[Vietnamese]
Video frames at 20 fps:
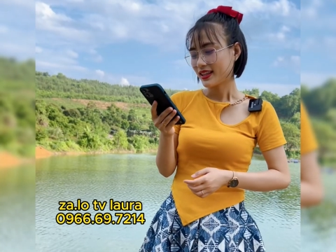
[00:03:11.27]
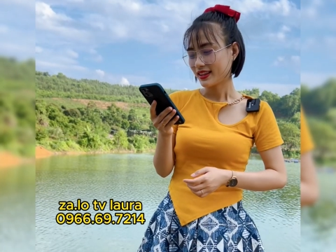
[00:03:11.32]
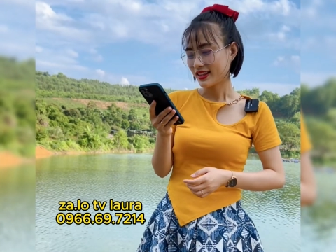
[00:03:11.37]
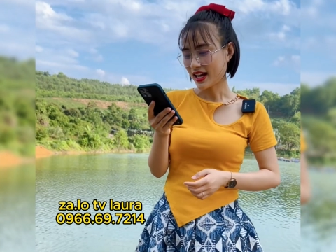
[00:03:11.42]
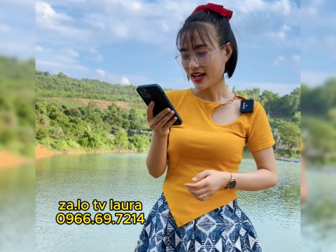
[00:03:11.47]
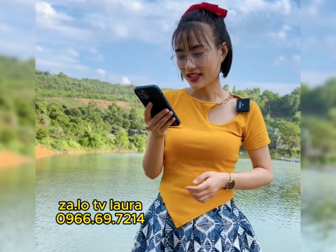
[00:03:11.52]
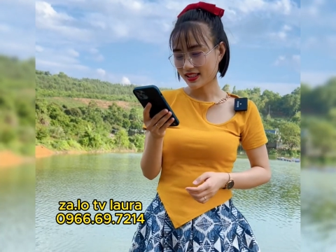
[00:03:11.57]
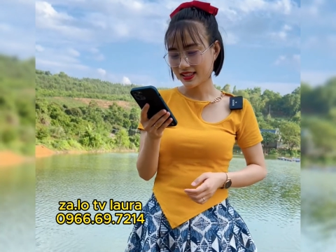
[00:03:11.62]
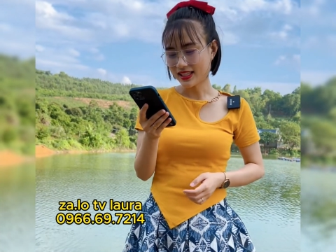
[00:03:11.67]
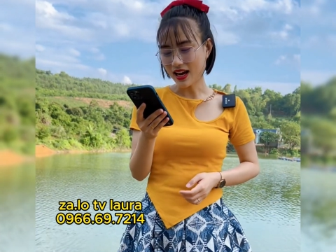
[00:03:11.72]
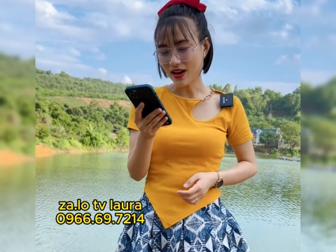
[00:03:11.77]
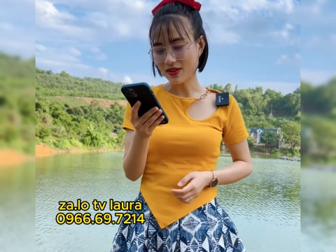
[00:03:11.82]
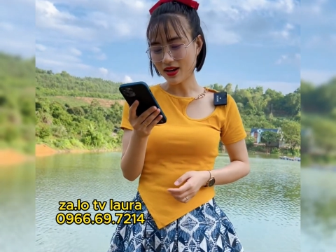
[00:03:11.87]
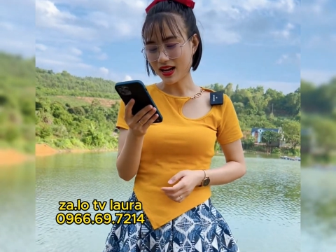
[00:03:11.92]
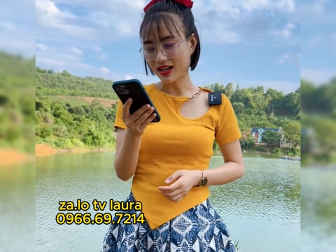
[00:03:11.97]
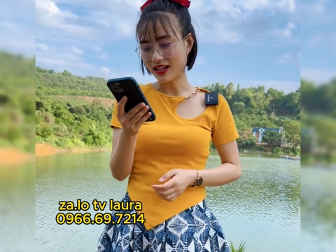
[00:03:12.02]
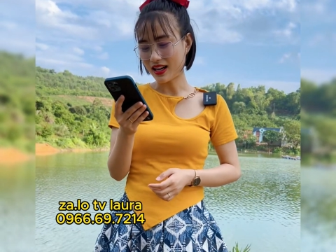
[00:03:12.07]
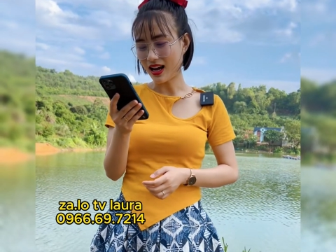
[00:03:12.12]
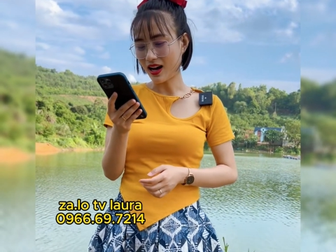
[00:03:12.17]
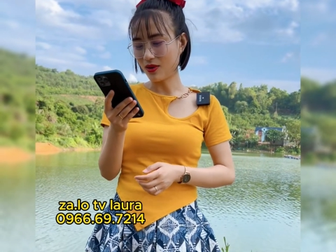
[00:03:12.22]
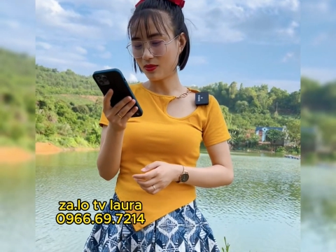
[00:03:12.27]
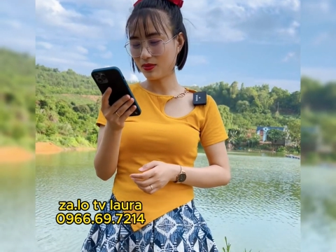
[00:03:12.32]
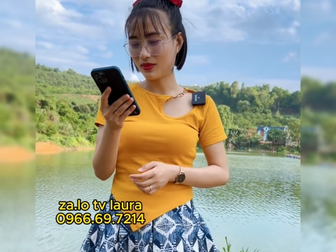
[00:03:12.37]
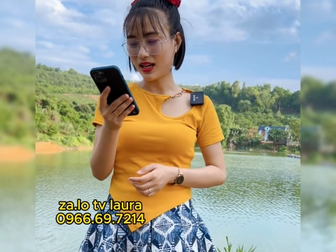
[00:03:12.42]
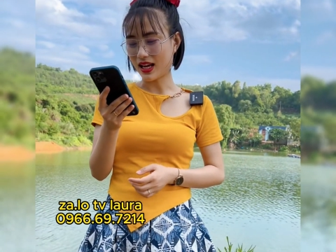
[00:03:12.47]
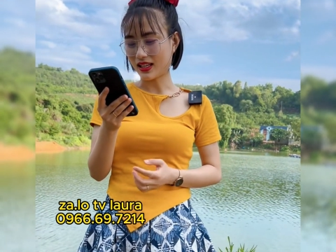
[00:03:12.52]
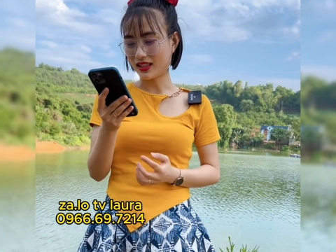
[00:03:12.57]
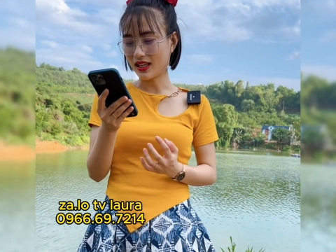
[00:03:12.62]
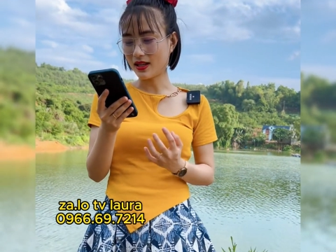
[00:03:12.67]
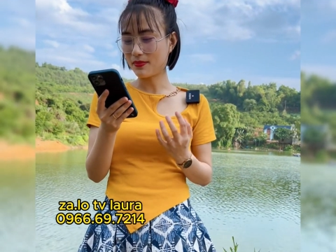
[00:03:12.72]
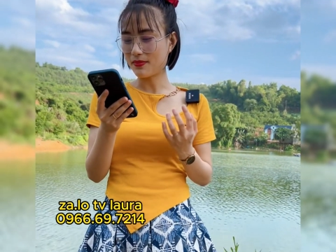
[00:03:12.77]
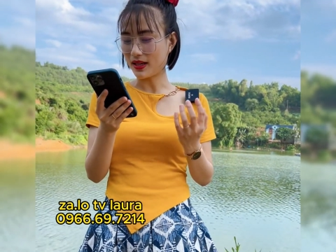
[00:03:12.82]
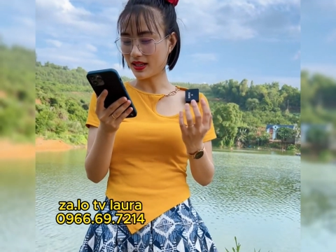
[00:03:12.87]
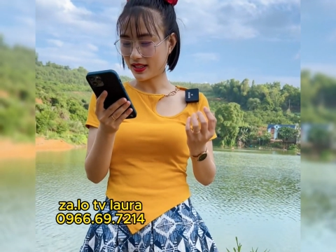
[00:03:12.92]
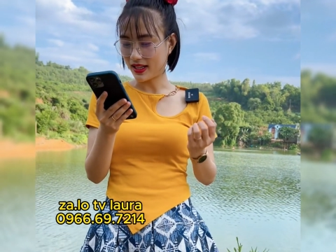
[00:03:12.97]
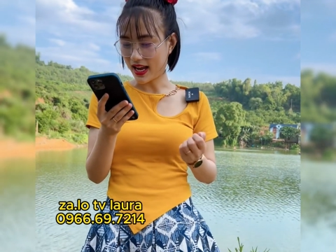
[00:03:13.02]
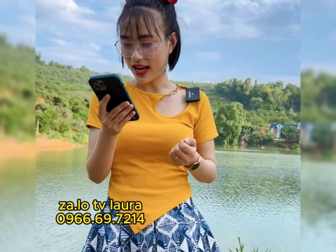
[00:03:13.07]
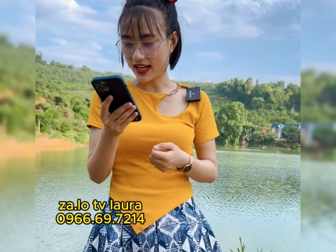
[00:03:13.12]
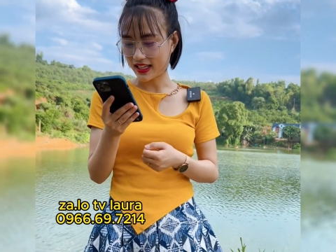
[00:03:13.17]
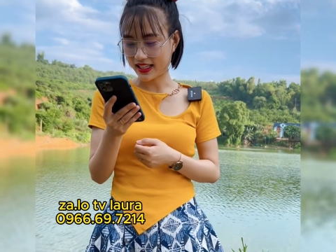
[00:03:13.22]
Tại sao đàn ông lại thích bật
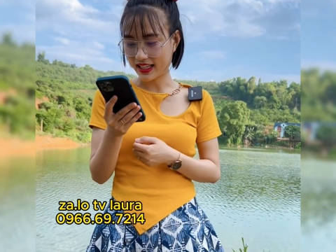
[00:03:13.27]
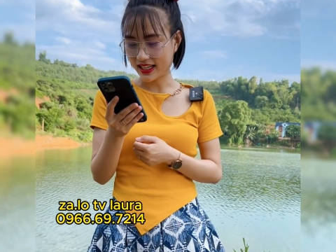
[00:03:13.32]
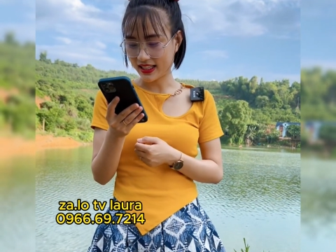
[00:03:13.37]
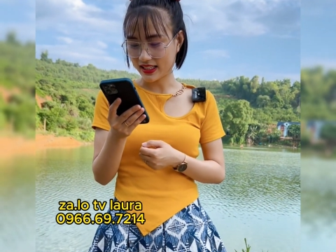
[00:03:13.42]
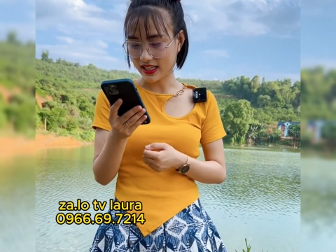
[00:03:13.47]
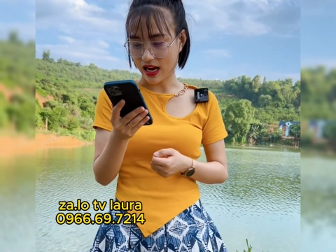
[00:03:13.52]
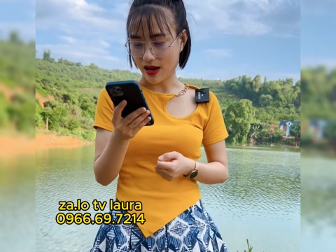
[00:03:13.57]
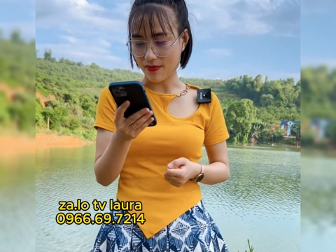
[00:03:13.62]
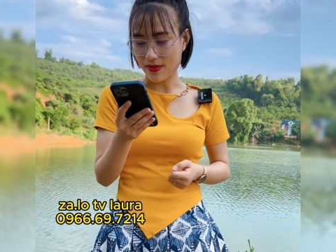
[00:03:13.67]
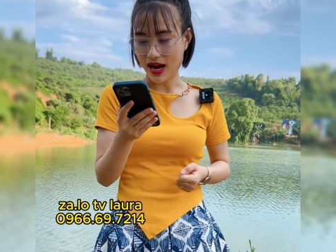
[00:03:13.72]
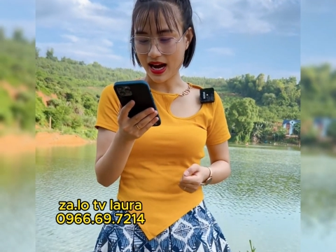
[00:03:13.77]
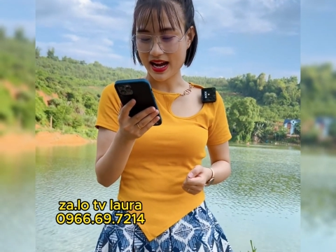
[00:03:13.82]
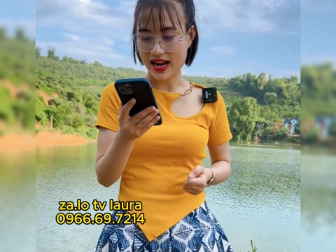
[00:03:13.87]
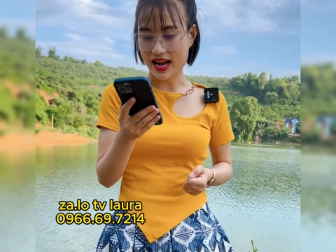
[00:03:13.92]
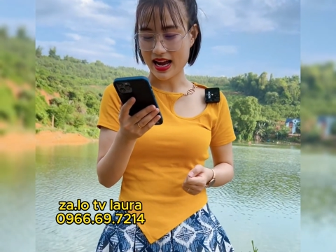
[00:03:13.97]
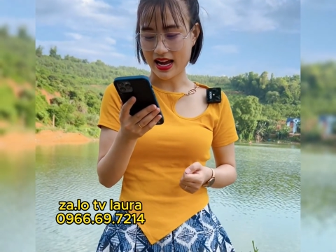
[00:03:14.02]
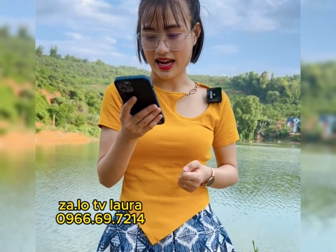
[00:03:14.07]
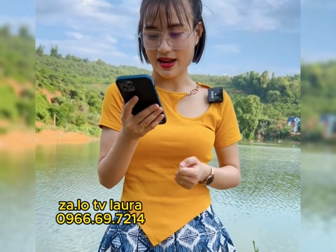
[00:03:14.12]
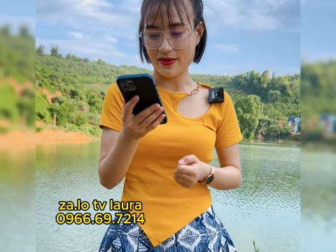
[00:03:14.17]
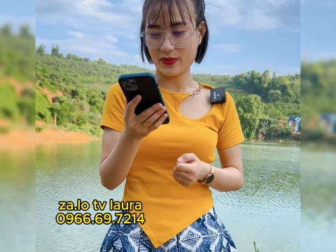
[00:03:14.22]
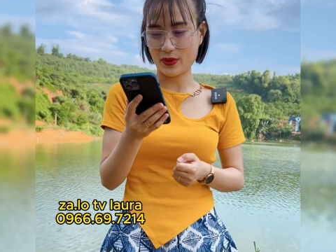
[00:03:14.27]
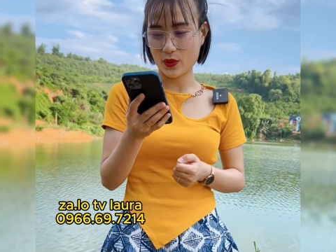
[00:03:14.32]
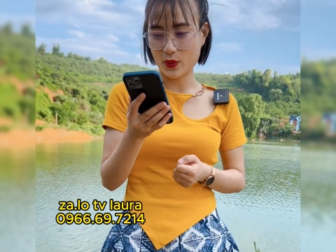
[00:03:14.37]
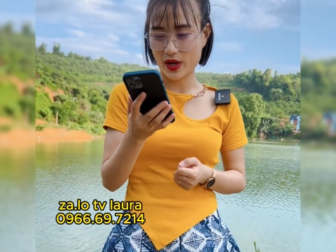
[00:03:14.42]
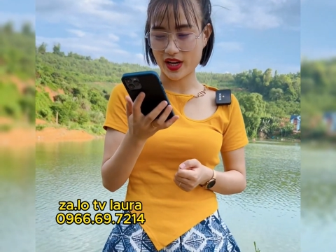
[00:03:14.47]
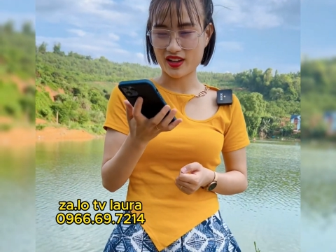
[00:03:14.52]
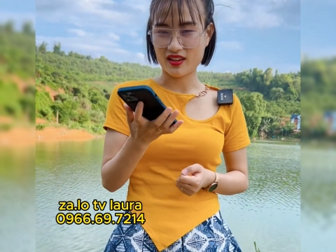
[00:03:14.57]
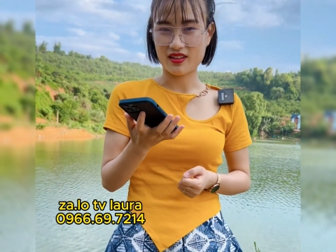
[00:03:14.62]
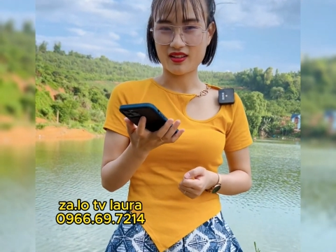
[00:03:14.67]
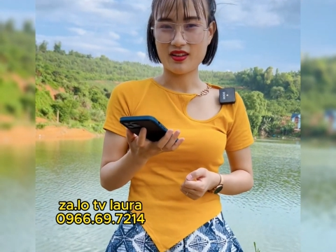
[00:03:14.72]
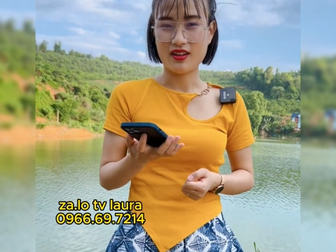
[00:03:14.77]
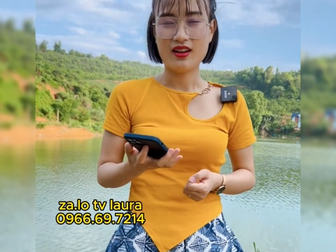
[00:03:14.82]
đèn khi trả bài hả em Quỳnh?